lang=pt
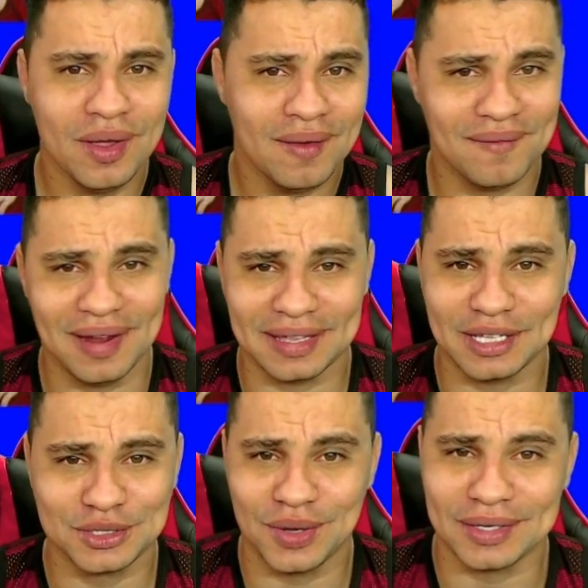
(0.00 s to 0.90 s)
Fala que
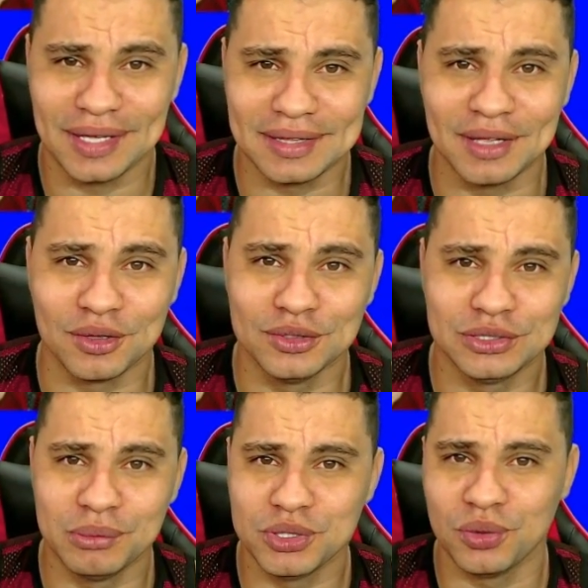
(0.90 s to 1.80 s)
é só aqui que tem todo esse
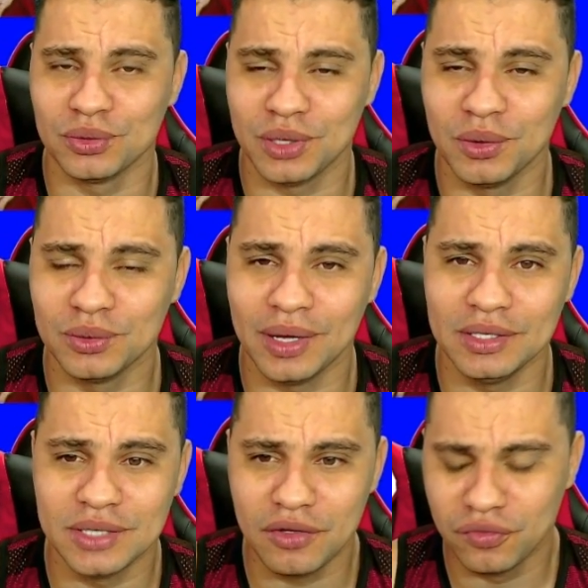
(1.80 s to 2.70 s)
tipo de conteúdo aí
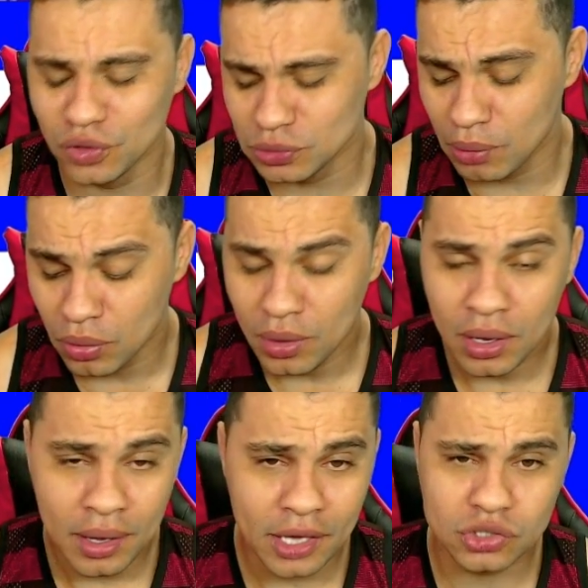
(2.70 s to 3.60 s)
de eFootball.
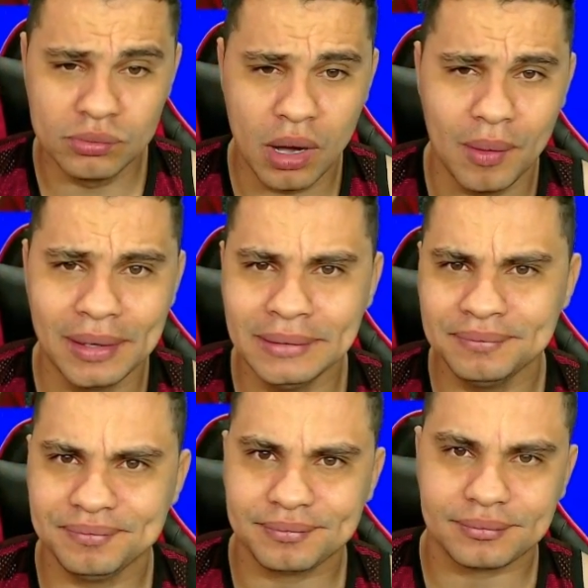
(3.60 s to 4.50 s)
Resumão aí
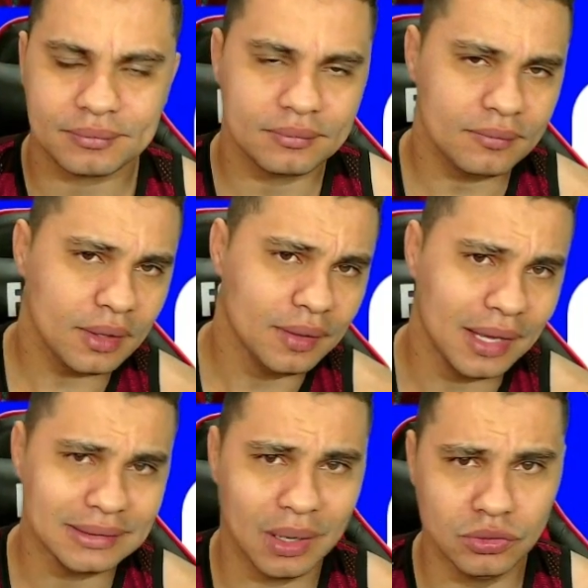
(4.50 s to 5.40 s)

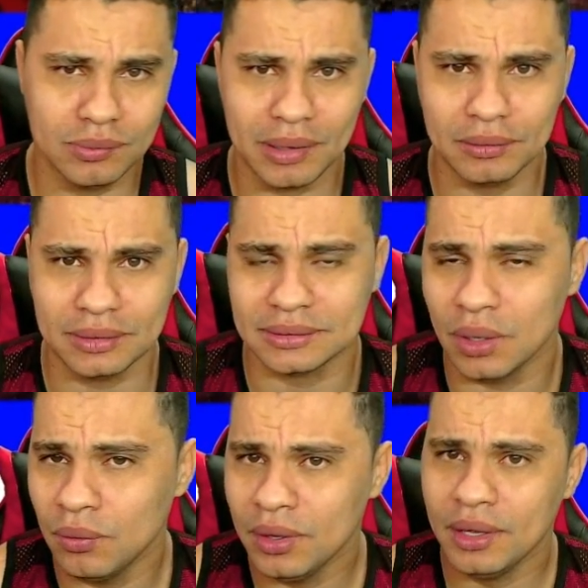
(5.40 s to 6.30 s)
dessa última
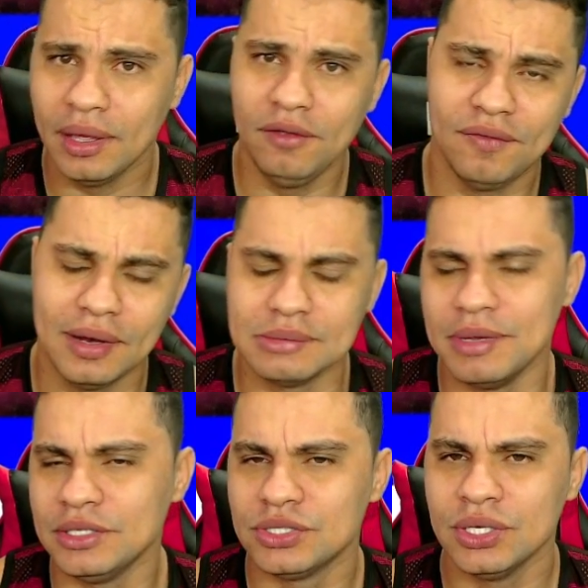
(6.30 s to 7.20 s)
manutenção.
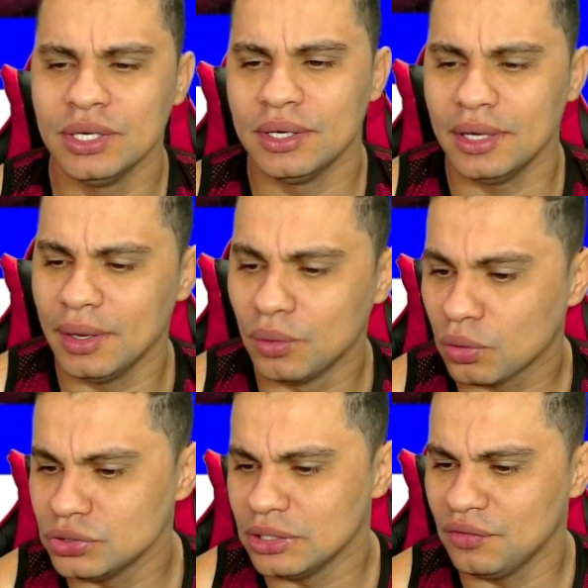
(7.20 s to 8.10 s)
Infelizmente, é, eu não
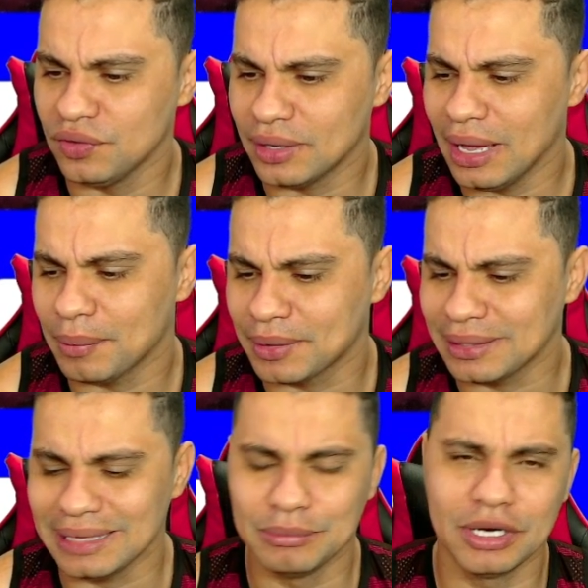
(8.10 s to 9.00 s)
consegui ficar porque
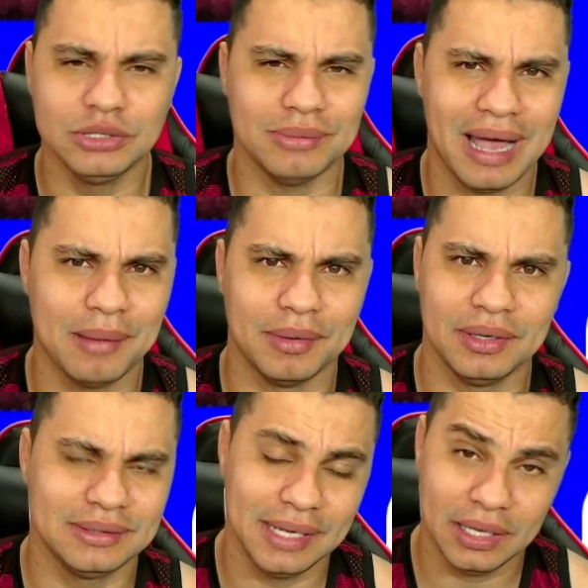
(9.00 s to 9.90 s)
tá demorando demais, mano.
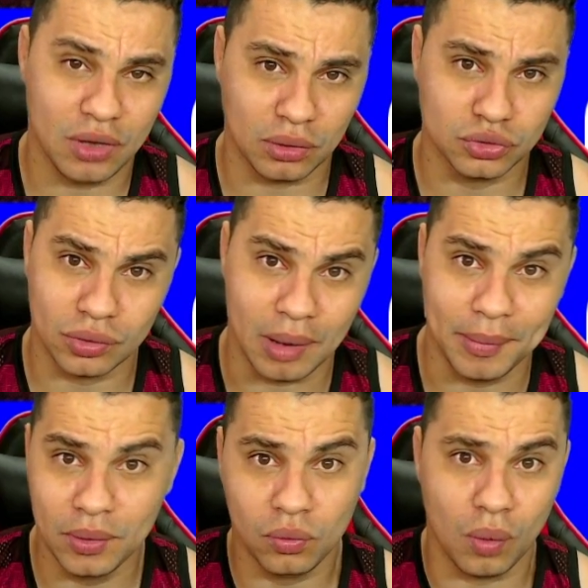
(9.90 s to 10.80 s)
Não sei nem que hora que o jogo
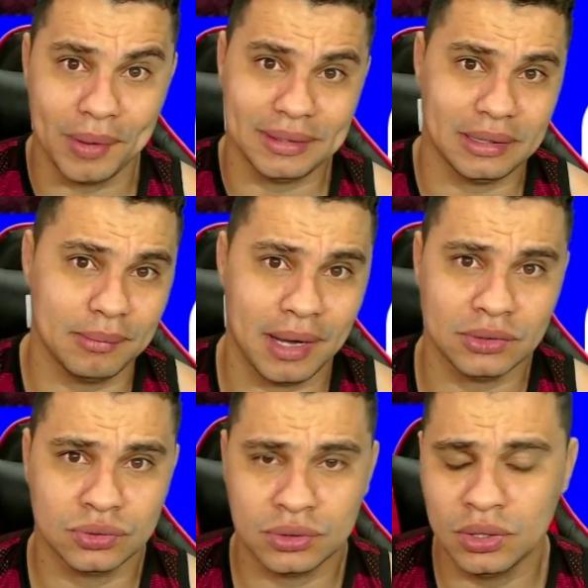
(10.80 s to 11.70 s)
abriu. Comenta aqui
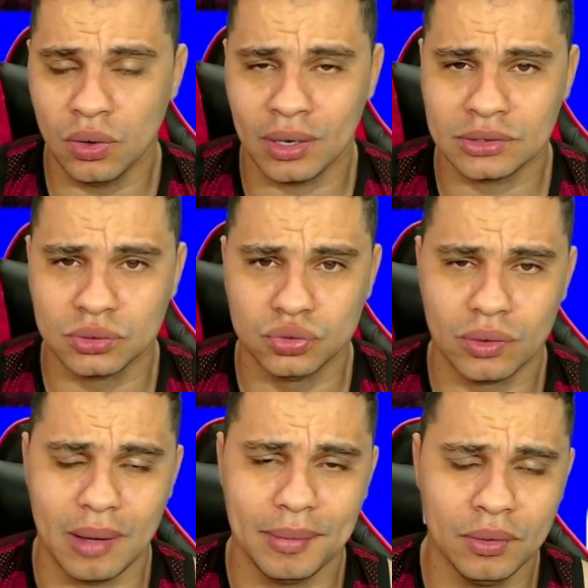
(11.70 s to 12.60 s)
embaixo que horas que o
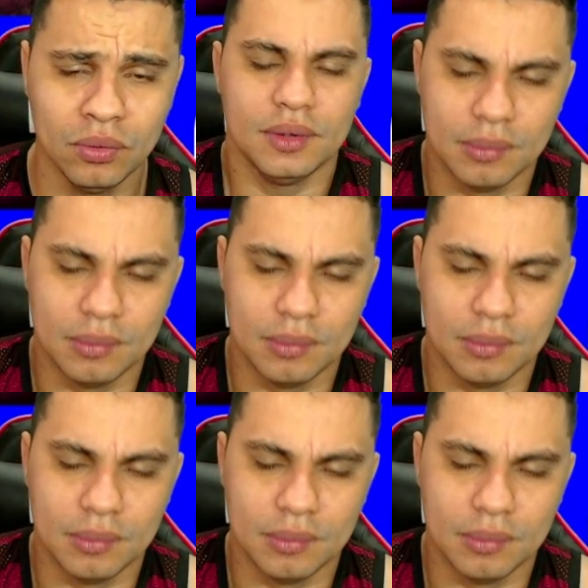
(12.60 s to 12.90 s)
jogo abriu.